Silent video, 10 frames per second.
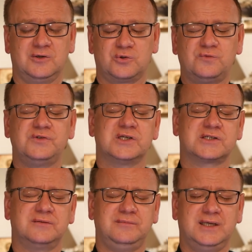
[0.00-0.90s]

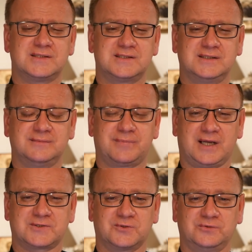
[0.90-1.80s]
również między
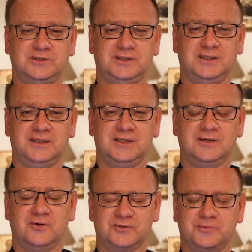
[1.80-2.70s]
pracą i
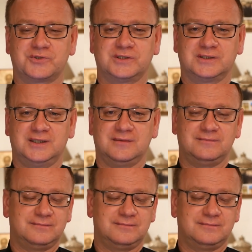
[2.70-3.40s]
odpoczynkiem.